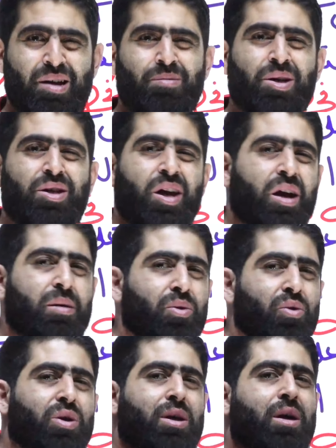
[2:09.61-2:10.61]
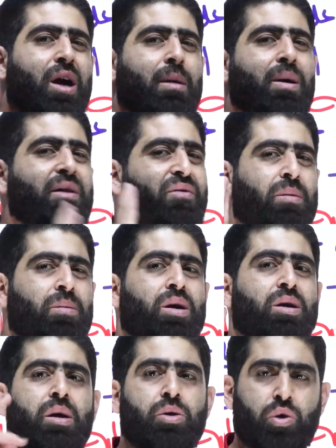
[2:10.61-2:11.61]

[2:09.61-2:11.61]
مش هيك مرور كرام انا فاهم القطعه